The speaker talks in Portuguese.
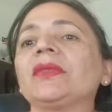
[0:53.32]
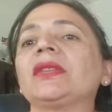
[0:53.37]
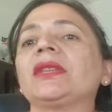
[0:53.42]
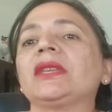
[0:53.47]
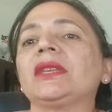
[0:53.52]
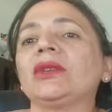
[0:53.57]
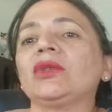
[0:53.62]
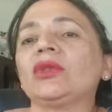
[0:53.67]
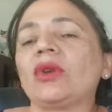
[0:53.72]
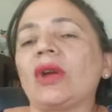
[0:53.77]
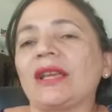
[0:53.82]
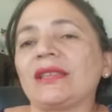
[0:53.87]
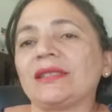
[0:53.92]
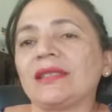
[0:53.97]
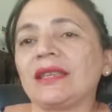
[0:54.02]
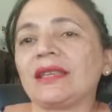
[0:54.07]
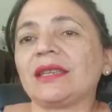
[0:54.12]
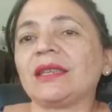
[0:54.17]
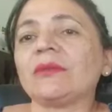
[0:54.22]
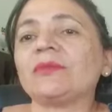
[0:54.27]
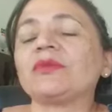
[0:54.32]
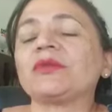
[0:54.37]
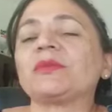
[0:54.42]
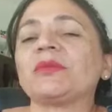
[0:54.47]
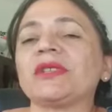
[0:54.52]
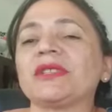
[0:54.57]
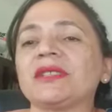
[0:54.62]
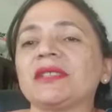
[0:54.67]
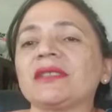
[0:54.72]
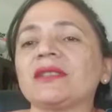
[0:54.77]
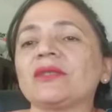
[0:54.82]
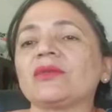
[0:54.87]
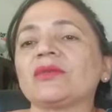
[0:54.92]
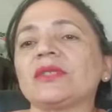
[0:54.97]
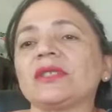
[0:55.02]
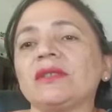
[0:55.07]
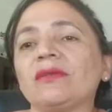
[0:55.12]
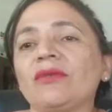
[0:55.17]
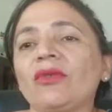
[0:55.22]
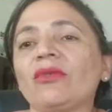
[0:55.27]
que as equipes precisam
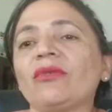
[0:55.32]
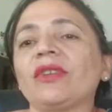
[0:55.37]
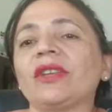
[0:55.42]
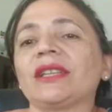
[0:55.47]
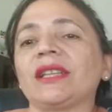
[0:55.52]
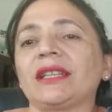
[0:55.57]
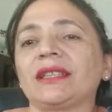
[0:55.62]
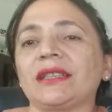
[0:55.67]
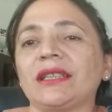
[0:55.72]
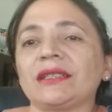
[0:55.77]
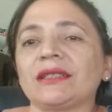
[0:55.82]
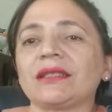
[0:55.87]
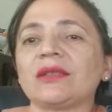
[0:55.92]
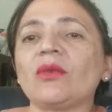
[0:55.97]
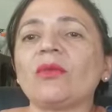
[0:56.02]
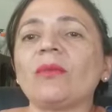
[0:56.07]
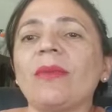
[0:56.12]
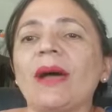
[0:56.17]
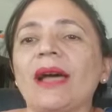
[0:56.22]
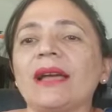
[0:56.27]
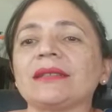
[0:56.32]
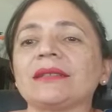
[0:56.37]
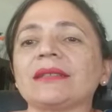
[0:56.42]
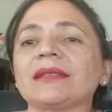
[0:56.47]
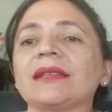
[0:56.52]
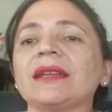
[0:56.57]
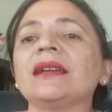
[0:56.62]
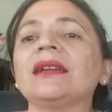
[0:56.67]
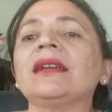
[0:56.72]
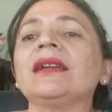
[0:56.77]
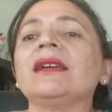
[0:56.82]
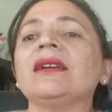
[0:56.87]
desenvolver na atenção básica,